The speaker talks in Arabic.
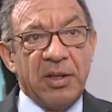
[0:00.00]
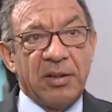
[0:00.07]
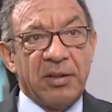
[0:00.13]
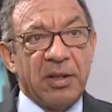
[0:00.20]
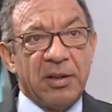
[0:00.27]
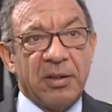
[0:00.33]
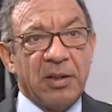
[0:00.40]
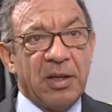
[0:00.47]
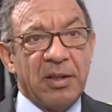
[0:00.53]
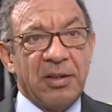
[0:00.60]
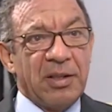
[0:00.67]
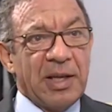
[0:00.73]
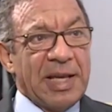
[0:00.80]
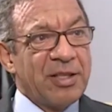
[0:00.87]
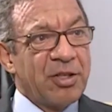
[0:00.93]
نتمنى أن
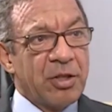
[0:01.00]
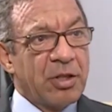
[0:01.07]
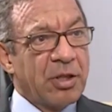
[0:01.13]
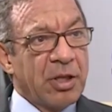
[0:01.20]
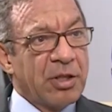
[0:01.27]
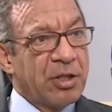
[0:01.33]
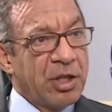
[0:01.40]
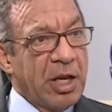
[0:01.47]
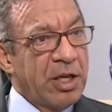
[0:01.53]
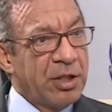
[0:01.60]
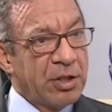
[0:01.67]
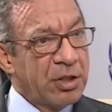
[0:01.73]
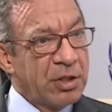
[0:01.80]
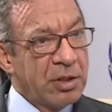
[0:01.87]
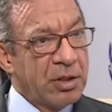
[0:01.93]
يحدث ذلك
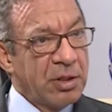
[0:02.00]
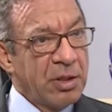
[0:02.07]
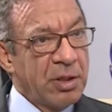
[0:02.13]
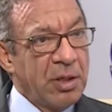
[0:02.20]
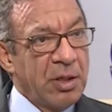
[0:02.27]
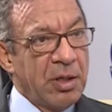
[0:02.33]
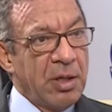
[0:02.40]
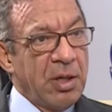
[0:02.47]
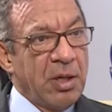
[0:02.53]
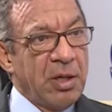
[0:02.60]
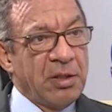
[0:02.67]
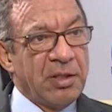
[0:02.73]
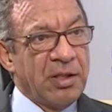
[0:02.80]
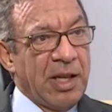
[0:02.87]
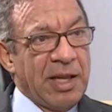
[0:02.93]
فتلك هي
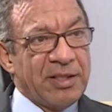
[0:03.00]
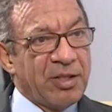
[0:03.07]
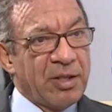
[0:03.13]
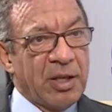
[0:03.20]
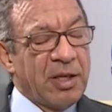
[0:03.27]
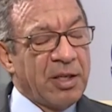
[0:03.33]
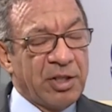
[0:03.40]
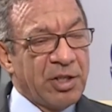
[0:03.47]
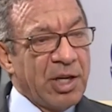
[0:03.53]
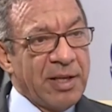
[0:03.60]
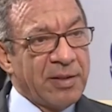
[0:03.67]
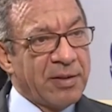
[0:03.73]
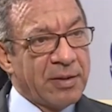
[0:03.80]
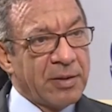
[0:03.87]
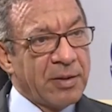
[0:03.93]
فرصتنا الأخيرة
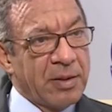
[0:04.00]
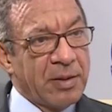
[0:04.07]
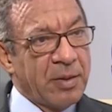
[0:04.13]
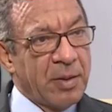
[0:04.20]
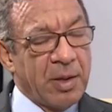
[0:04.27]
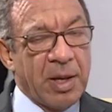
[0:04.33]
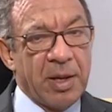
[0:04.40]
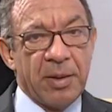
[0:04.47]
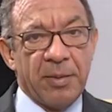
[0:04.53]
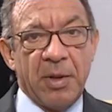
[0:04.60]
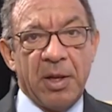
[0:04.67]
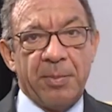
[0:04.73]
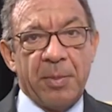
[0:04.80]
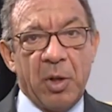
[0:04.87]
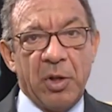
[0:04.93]
فبعد ما
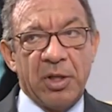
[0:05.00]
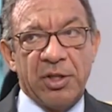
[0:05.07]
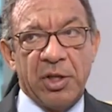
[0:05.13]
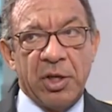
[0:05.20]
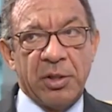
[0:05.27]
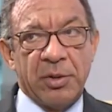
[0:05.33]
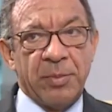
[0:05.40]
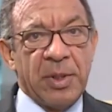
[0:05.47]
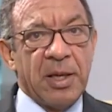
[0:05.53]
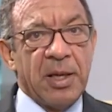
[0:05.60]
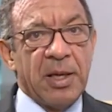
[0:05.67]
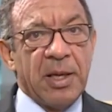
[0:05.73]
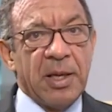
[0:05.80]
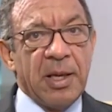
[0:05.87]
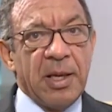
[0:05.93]
حدث في مؤتمر
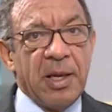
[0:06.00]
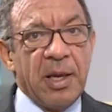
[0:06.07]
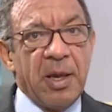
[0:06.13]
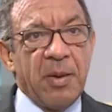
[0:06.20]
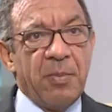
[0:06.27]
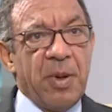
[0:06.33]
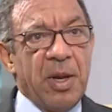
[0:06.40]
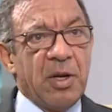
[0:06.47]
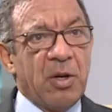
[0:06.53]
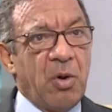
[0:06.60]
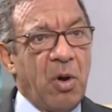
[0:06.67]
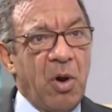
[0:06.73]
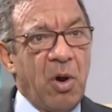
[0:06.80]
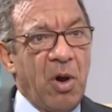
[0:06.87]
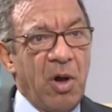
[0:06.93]
جلاسكو
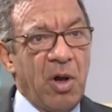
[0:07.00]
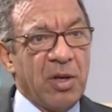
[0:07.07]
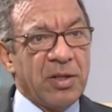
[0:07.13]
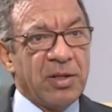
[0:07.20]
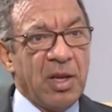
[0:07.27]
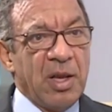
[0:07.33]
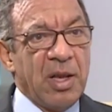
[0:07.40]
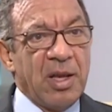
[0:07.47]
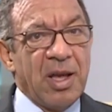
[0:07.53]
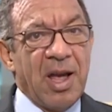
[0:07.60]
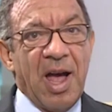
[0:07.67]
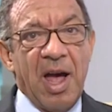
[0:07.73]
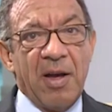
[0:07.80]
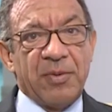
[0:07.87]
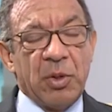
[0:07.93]
للمناخ
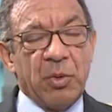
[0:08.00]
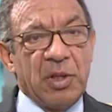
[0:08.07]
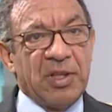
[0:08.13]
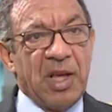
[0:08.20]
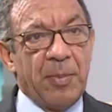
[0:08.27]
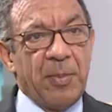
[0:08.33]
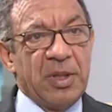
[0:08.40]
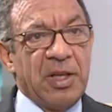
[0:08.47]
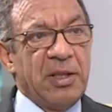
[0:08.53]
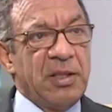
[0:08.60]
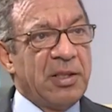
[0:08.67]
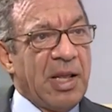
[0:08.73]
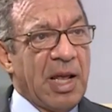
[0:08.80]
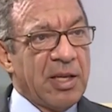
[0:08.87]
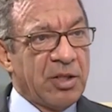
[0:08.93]
الحديث
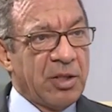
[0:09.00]
الطويل